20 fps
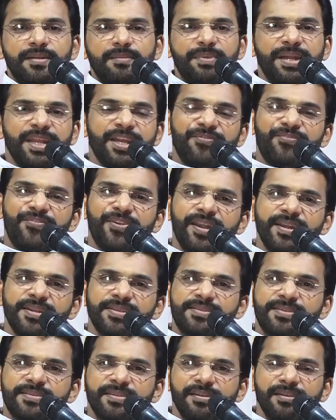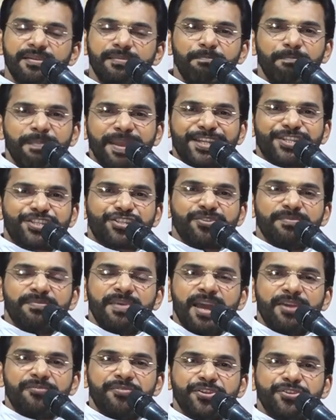My ఫ్రెండ్స్ మిక్స్డ్
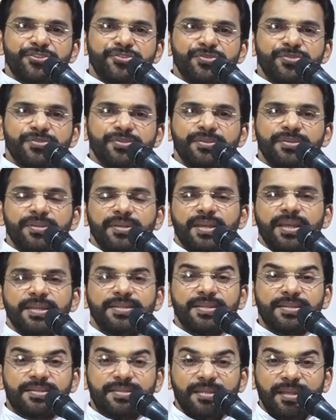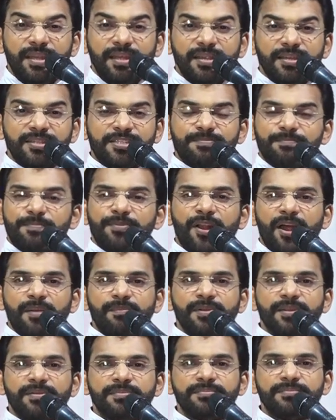మ్యారేజ్ marriage అ సీరియస్
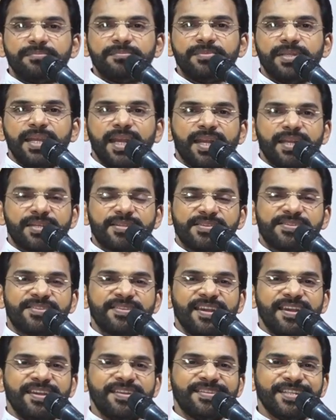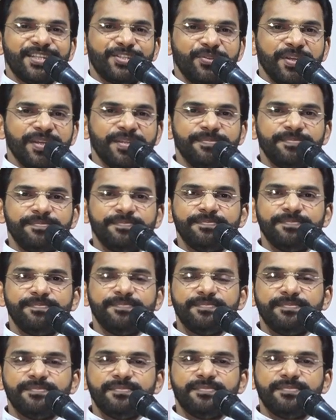ప్రాబ్లం ఇన్ ద సొసైటీ టుడే
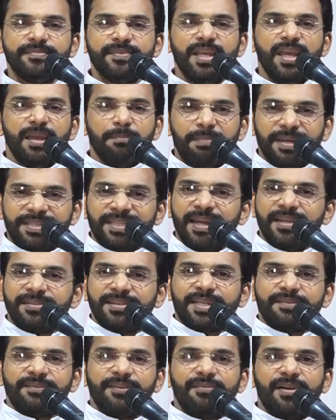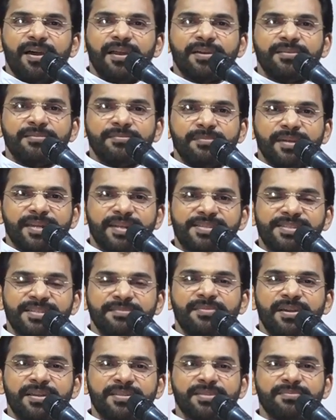మతాంతర వివాహం మన
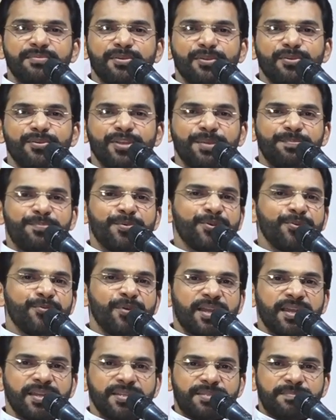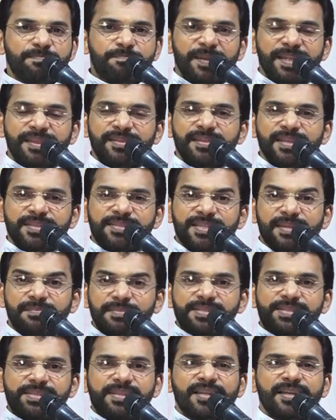సమాజంలో ఇప్పుడు ఒక పెద్ద
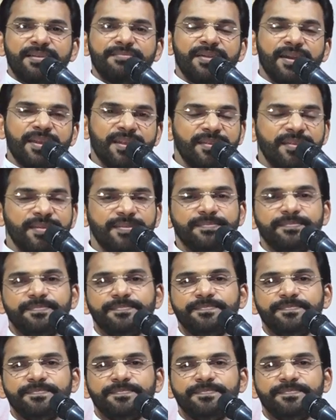సమస్యగా మారింది